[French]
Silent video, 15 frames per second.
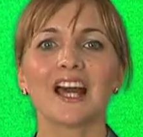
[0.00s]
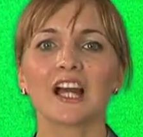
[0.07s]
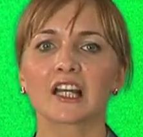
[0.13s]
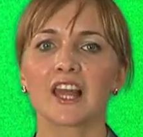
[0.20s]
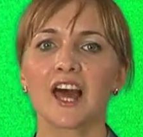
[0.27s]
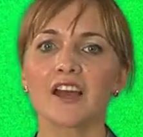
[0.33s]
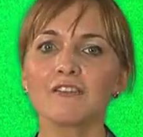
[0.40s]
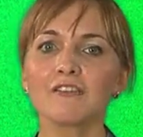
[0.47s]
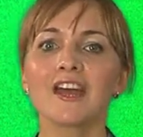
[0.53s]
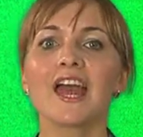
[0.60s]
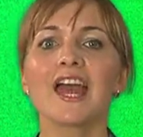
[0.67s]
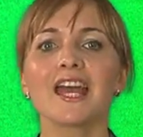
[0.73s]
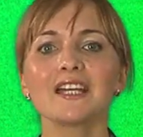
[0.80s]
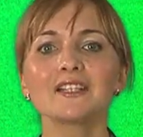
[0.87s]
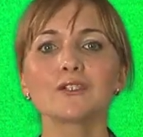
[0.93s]
Clive
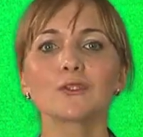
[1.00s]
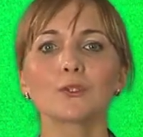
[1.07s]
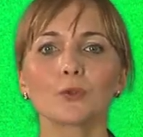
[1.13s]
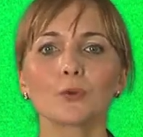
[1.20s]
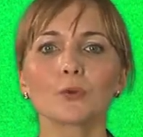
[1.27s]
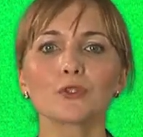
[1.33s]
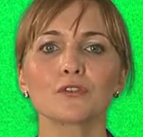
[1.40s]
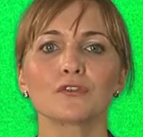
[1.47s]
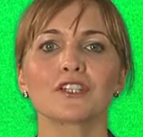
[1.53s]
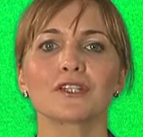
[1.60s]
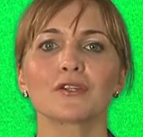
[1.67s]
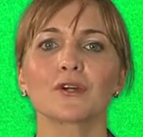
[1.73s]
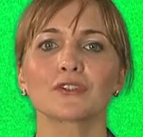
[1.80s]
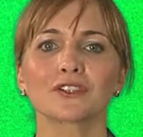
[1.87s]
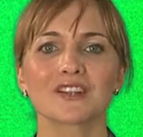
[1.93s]
est une couche
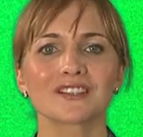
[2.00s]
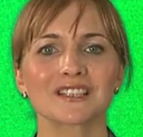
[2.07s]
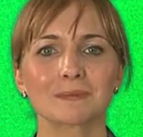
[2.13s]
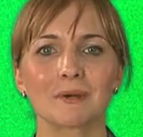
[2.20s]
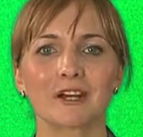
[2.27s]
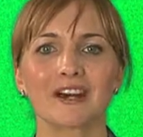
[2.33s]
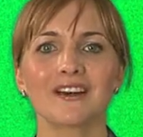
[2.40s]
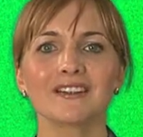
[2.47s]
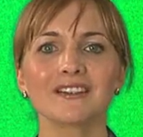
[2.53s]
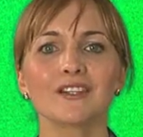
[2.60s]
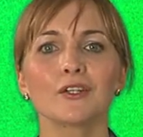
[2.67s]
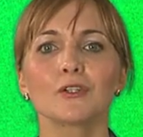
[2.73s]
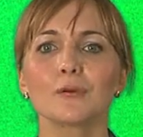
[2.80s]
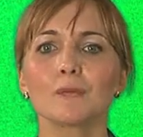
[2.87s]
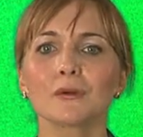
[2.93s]
vidéo transparente
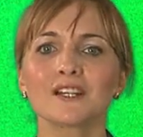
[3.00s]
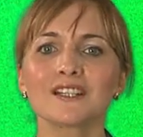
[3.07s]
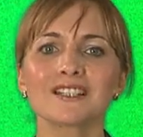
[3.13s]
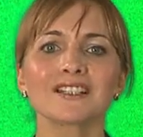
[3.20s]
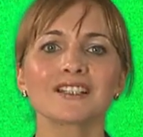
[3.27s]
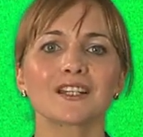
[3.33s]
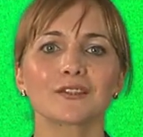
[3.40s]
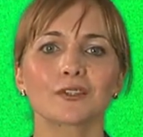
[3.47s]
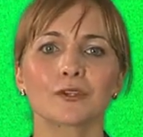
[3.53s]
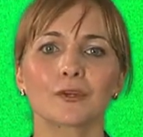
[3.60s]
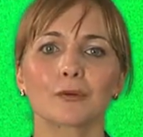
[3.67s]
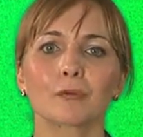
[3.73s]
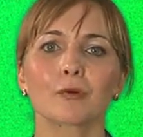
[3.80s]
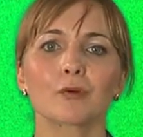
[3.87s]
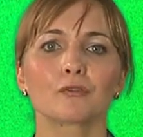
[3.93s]
de
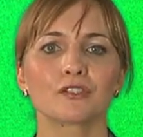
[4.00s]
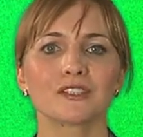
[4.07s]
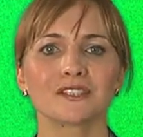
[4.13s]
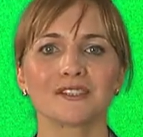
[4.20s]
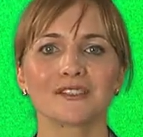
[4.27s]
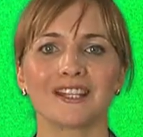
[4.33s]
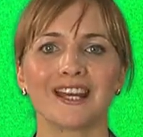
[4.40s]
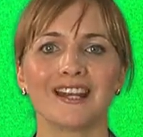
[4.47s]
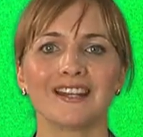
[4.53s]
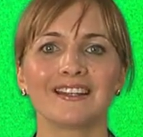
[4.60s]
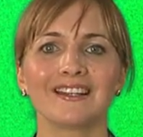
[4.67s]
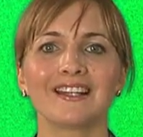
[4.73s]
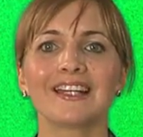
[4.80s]
présentateurs professionnels